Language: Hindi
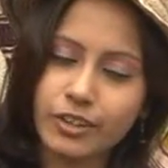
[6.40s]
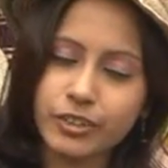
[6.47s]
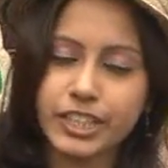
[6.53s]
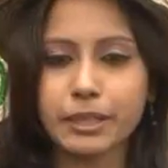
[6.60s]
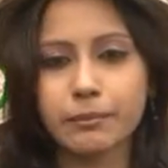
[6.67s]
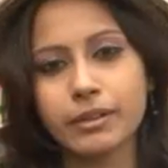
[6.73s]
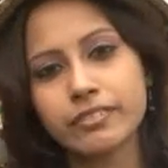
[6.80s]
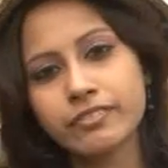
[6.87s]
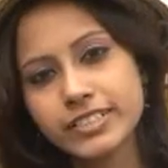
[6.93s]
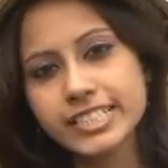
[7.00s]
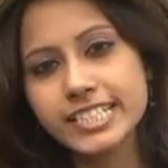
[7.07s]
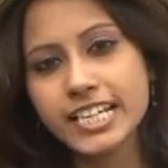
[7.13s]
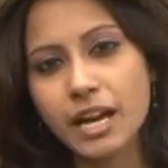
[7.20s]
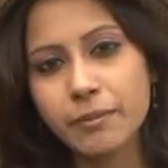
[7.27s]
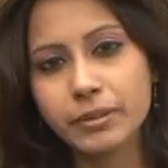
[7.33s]
और एक बार फिर
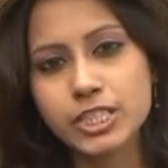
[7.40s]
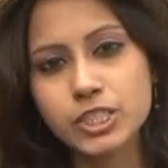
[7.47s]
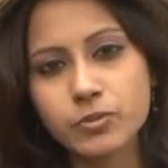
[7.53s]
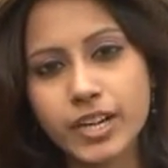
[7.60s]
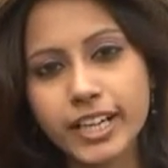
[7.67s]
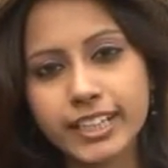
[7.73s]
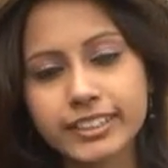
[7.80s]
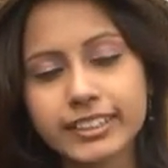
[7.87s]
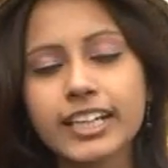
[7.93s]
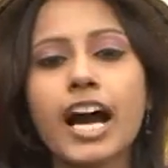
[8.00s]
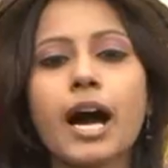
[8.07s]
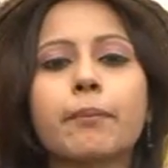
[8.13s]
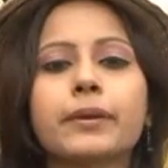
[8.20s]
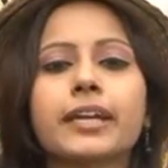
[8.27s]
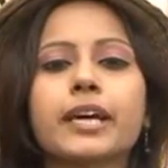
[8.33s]
से आपका स्वागत है
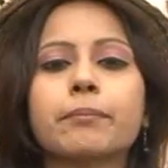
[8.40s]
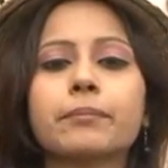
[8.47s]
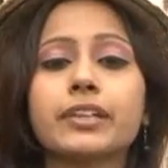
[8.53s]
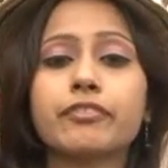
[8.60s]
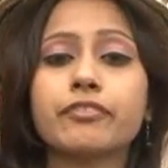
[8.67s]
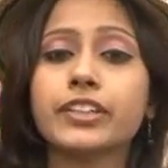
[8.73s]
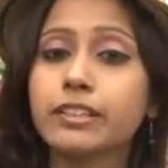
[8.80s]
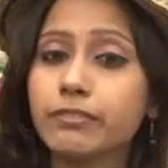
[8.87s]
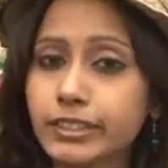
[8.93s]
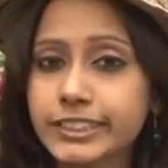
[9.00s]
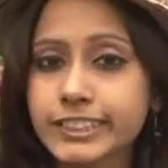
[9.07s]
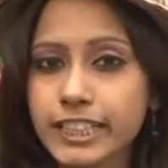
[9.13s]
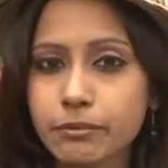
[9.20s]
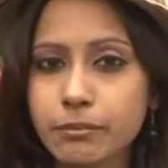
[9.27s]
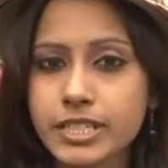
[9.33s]
आपके अपने फेवरेट
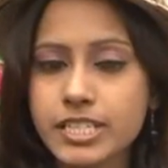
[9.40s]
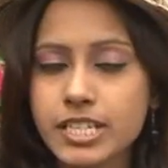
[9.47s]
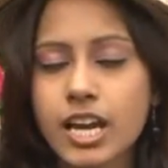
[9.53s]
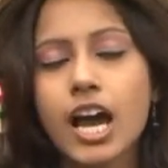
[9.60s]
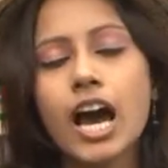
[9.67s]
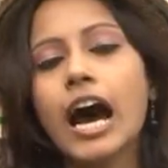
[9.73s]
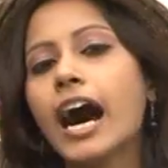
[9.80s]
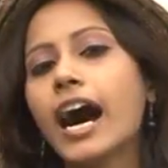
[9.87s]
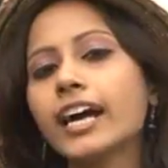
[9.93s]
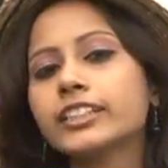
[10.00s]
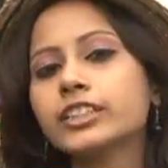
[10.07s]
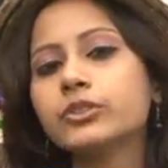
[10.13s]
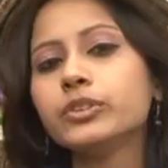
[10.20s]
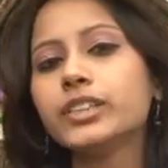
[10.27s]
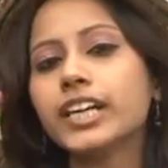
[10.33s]
सेगमेंट
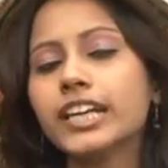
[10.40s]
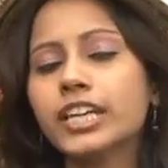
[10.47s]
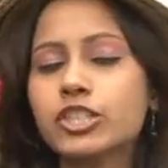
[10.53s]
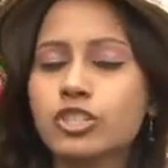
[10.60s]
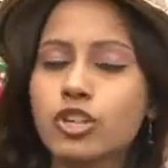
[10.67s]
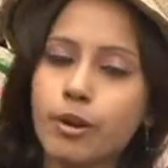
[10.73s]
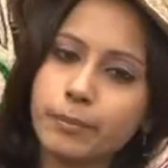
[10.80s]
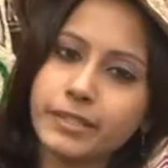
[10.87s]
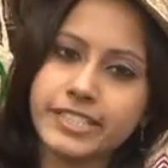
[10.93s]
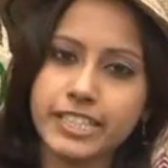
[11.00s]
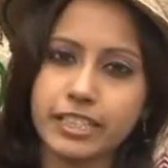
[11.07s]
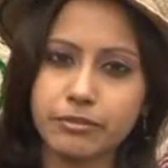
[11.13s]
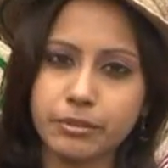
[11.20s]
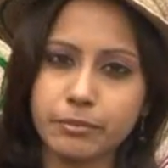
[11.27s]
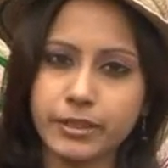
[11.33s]
आधी दुनिया के शॉपिंग
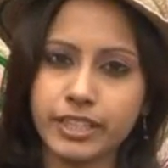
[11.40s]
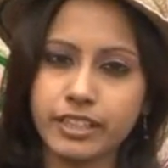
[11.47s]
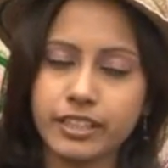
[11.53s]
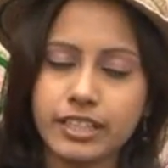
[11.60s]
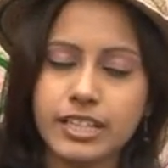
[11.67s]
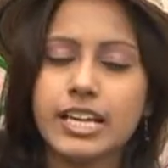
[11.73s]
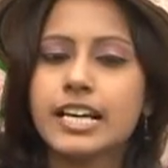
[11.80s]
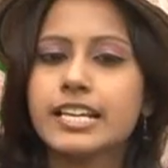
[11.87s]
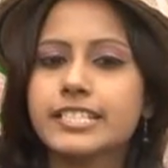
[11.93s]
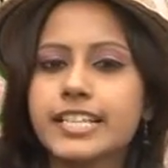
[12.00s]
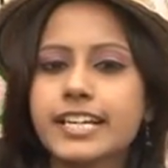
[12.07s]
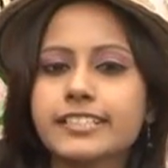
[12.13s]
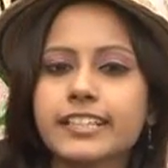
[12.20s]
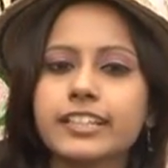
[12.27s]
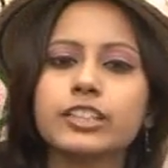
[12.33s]
सेगमेंट में
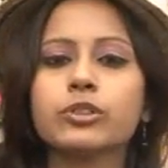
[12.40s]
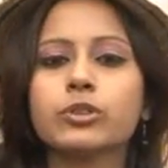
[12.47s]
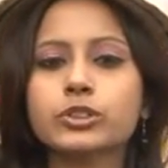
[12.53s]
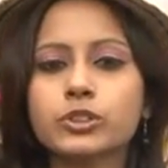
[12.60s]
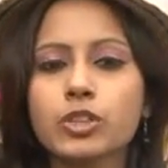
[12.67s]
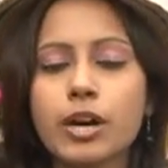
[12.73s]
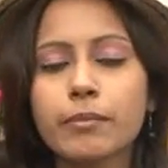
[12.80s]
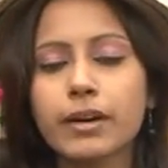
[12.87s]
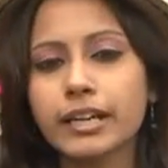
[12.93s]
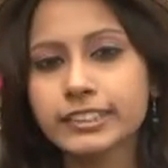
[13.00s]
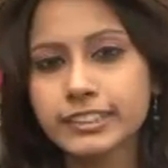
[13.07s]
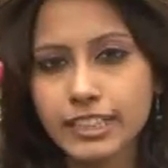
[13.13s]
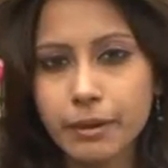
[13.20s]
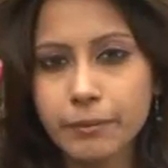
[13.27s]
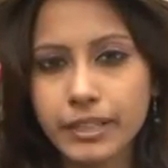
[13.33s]
जैसा कि दोस्तों हम हर
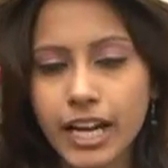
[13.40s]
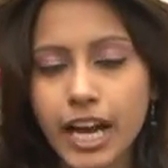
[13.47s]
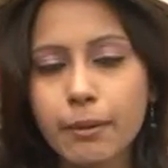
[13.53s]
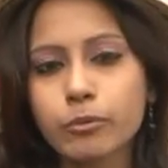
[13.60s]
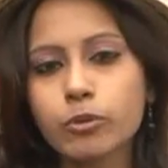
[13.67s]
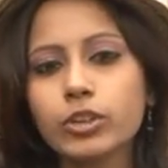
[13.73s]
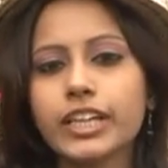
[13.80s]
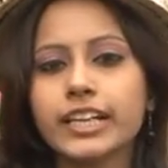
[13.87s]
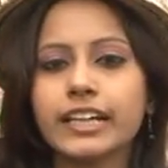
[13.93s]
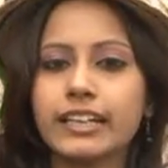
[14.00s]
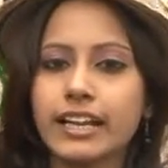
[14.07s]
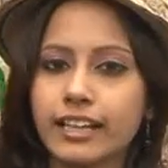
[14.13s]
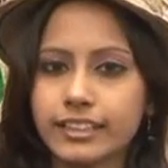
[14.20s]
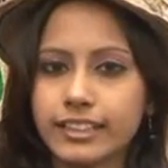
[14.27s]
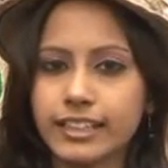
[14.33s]
समय आपको लेकर
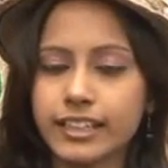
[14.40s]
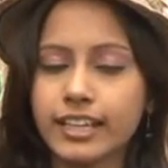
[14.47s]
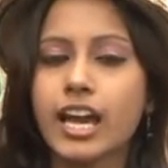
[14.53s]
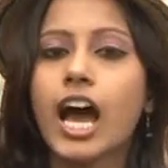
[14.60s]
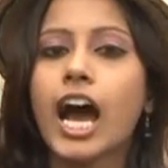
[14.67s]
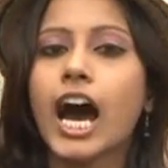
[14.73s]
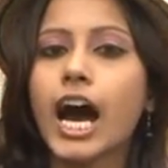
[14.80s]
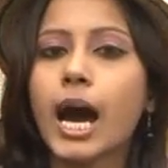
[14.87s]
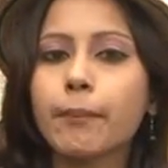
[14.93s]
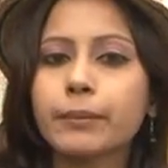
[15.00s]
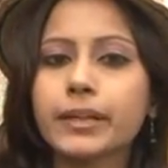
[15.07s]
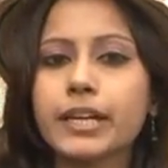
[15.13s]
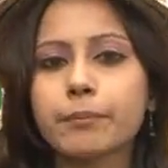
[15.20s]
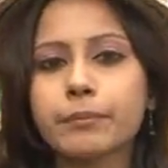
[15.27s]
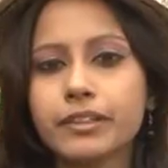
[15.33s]
आते हैं
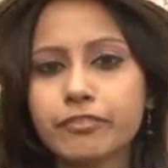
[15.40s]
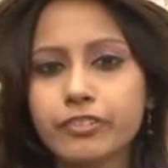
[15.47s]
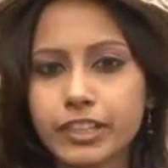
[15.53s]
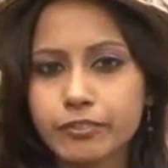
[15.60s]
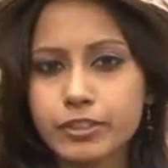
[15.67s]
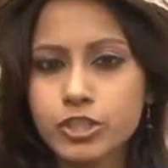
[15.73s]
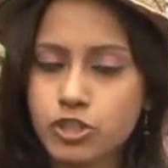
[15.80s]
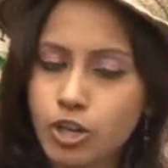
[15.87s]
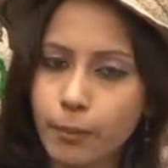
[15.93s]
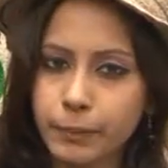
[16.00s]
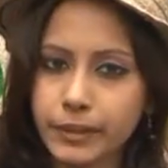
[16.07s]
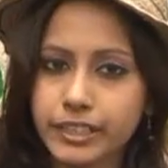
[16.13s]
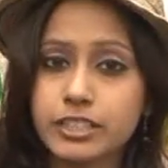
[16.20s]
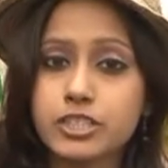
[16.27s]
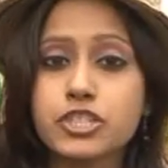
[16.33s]
आपकी अपनी फेवरेट
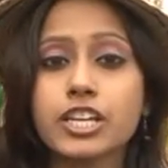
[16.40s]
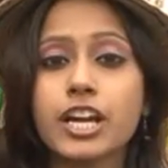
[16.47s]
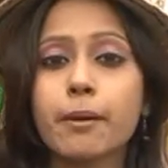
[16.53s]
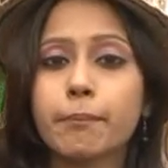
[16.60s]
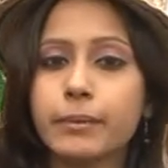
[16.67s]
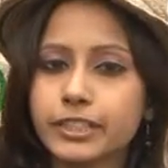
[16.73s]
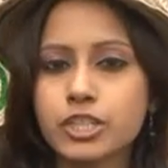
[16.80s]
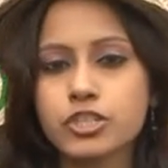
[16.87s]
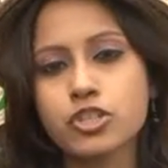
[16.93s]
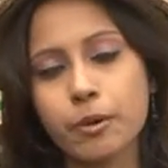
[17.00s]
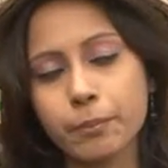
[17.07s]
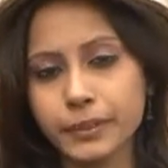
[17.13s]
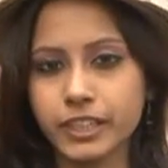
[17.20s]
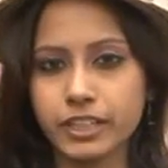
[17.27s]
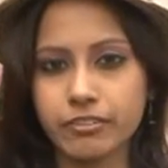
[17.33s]
शॉपिंग जी हाँ बजट
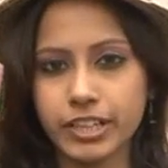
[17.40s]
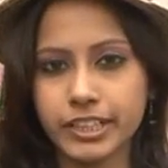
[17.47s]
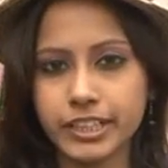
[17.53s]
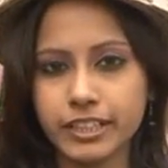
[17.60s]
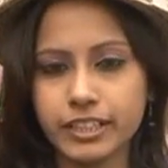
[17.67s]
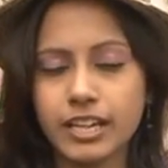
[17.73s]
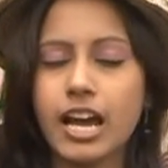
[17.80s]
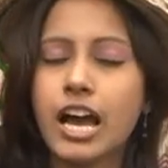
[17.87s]
शॉपिंग करवाने